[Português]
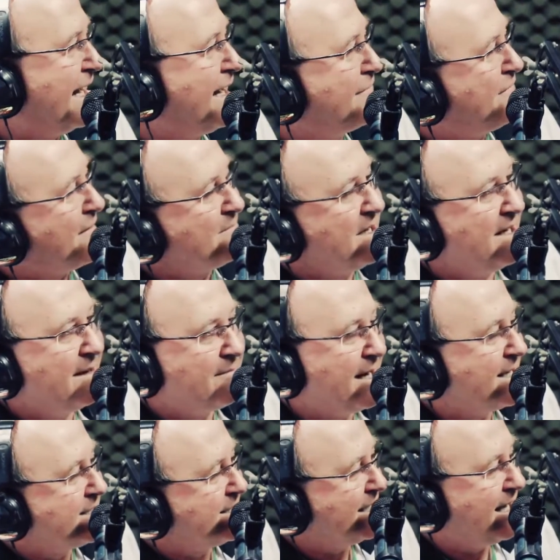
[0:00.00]
família
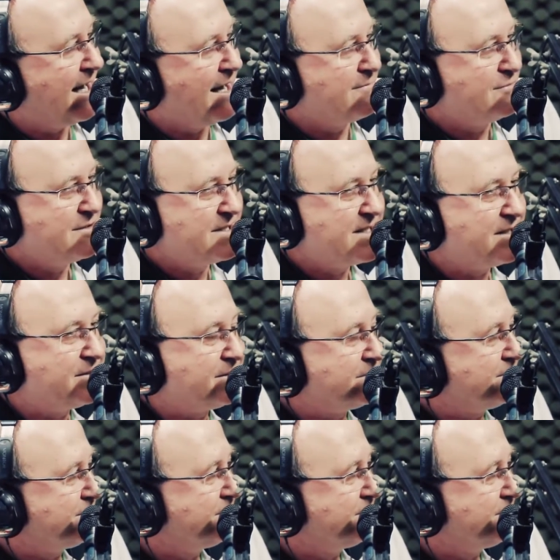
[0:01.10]
mais ninguém é músico?